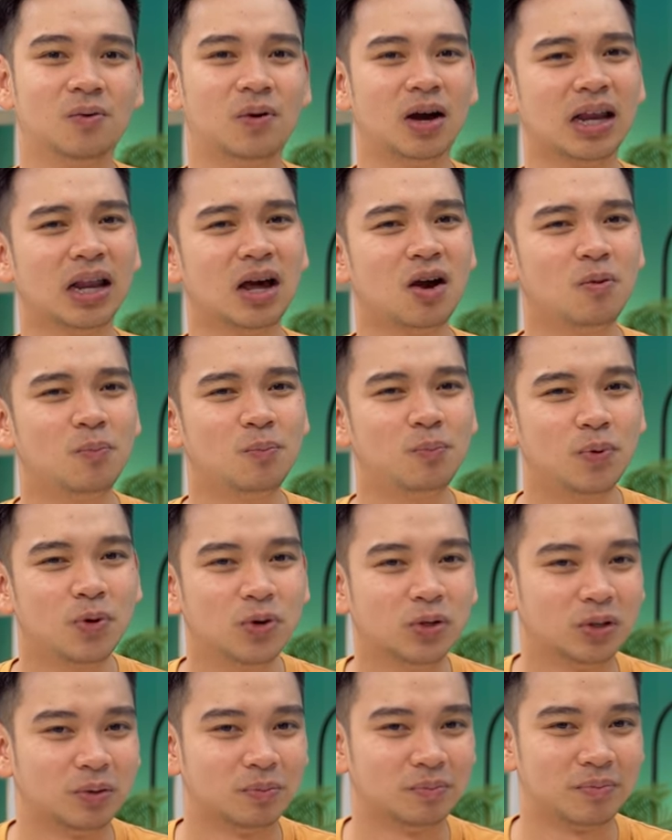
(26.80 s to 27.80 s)

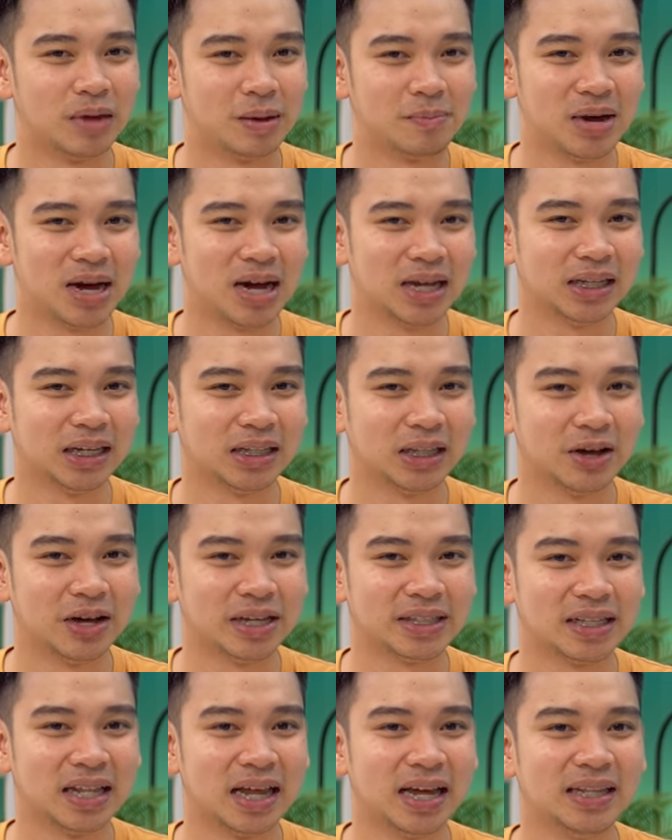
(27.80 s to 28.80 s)
Walaupun memang ada
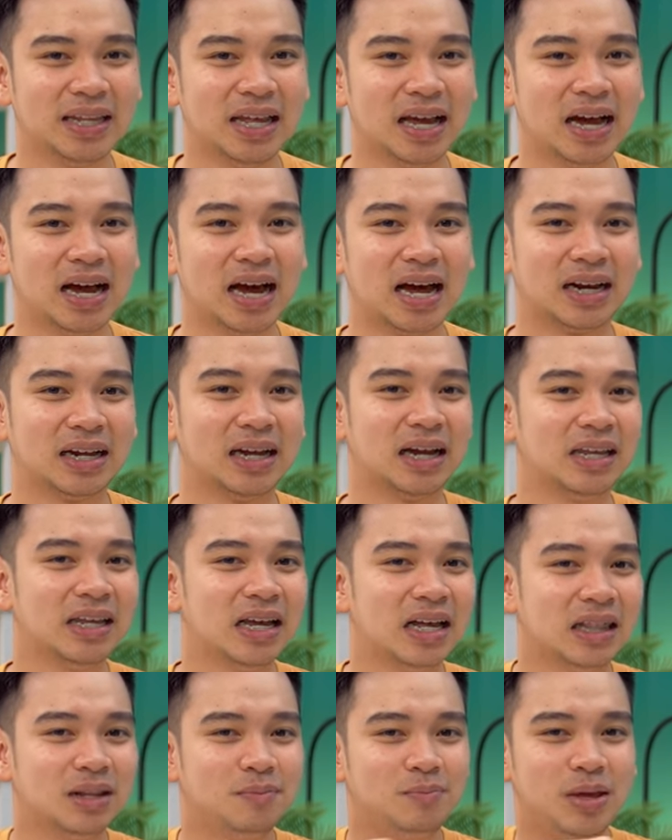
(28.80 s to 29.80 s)
TWS lain yang
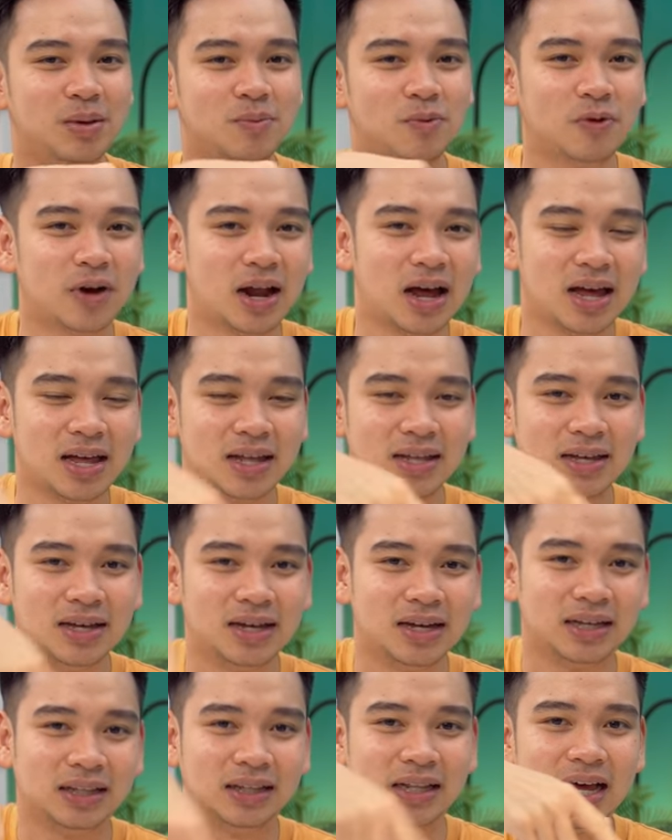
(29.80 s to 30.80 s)
harganya lebih murah,
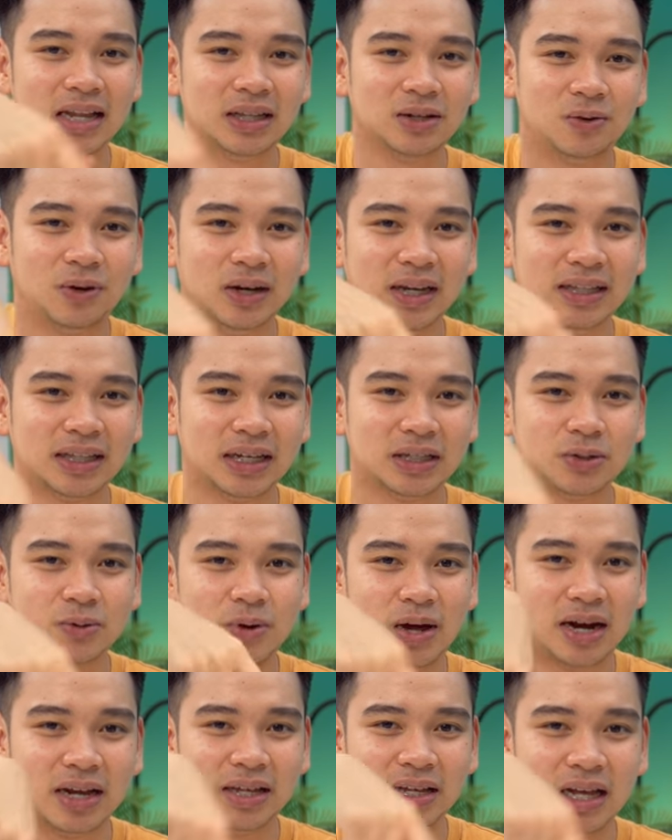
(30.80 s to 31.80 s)
dan kualitas
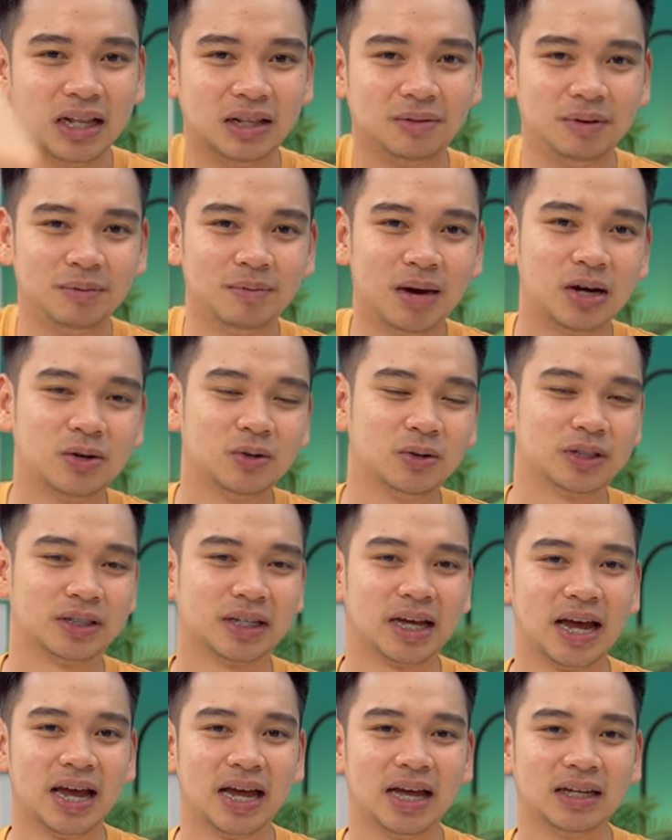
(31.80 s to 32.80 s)
suaranya lebih bagus,
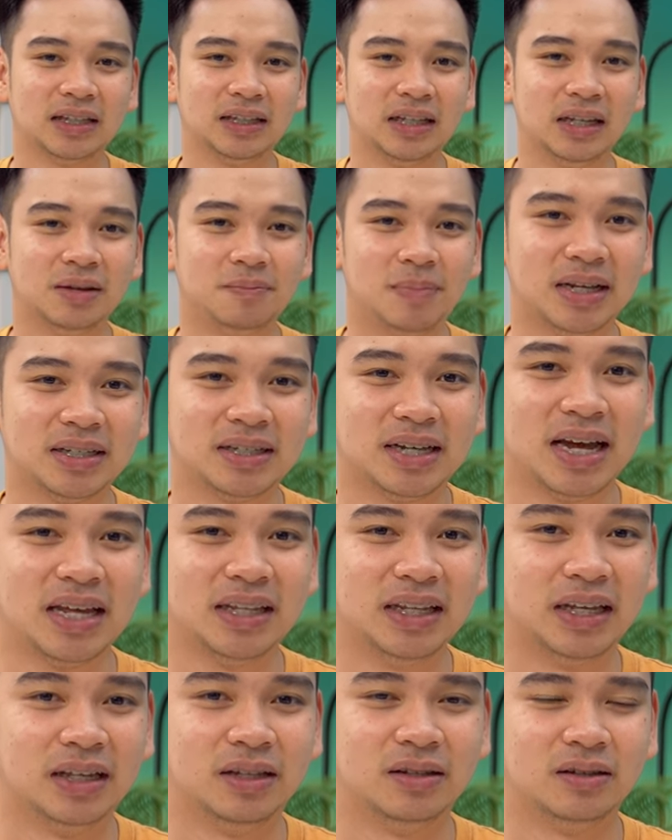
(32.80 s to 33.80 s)
kayak yang di depan saya
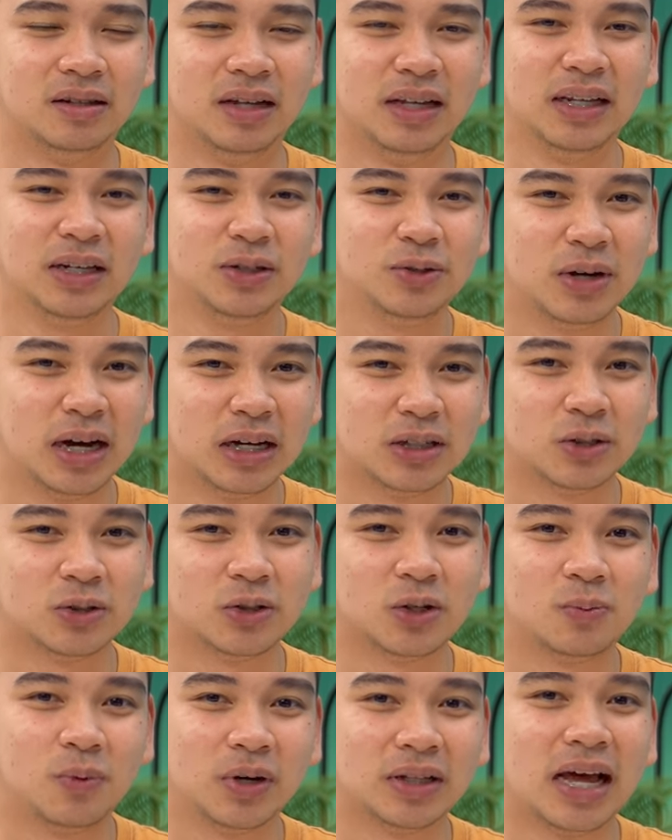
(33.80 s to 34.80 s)
ini. Ini juga
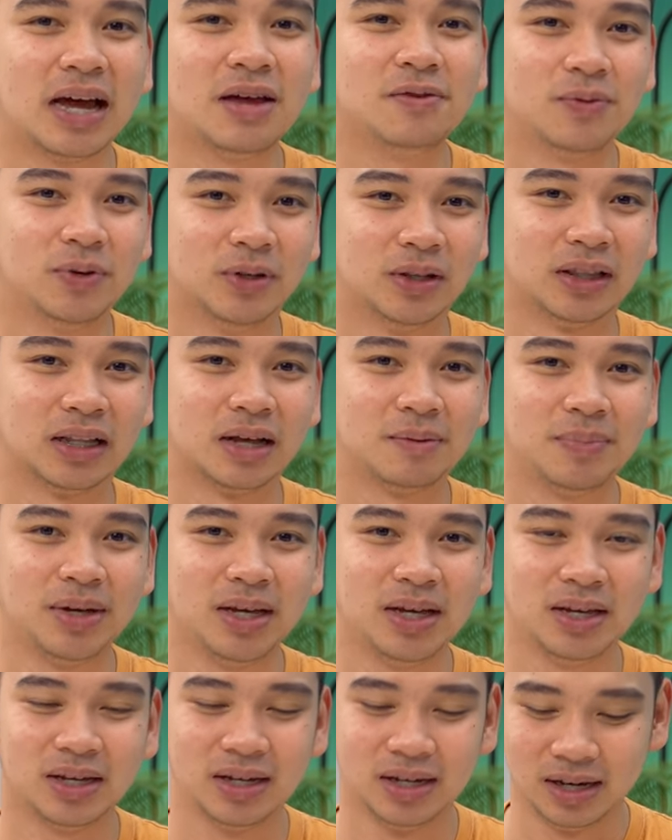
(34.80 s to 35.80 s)
cocok buat iPhone,
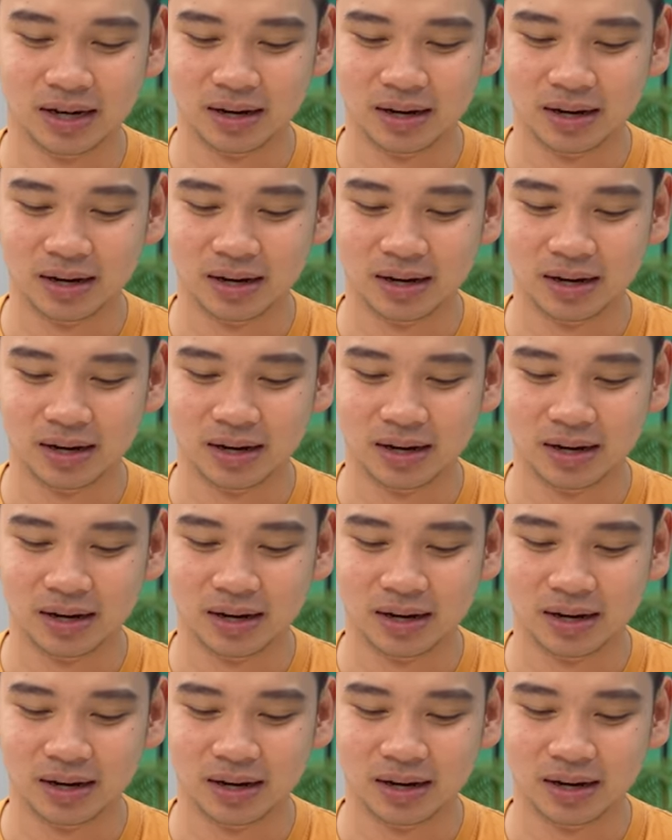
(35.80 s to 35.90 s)
tapi